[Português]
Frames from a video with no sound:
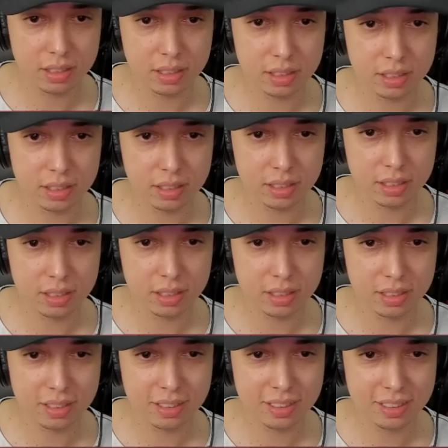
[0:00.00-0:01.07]
Ué,
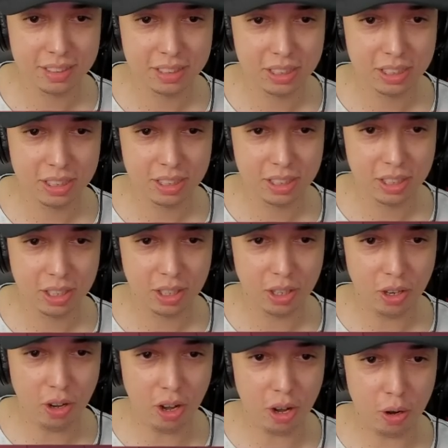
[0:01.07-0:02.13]
tem certeza?
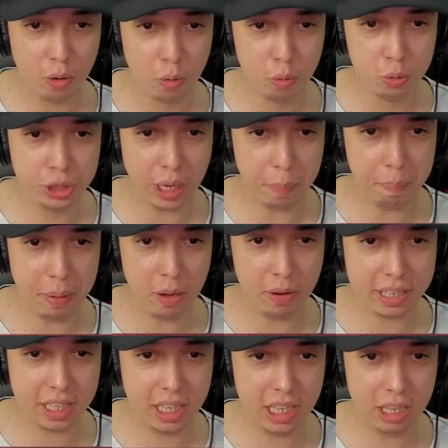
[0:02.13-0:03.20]
Ó, um chapéu
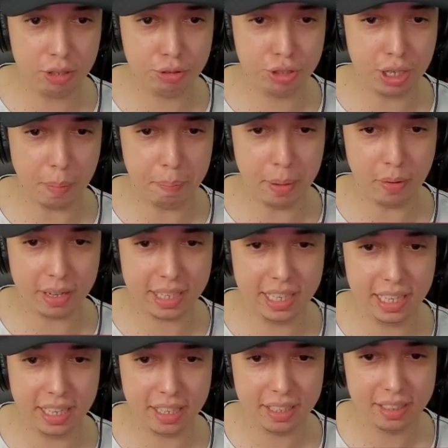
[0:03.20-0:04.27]
aqui, outro chapéu
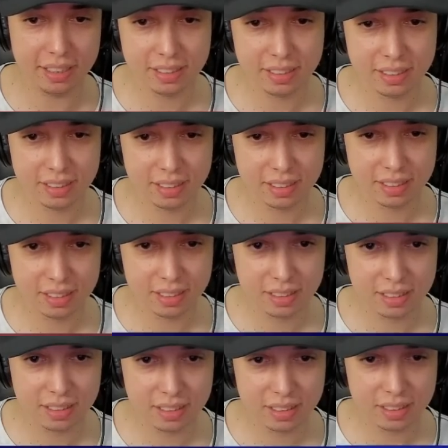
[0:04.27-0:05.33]
aqui. Ué.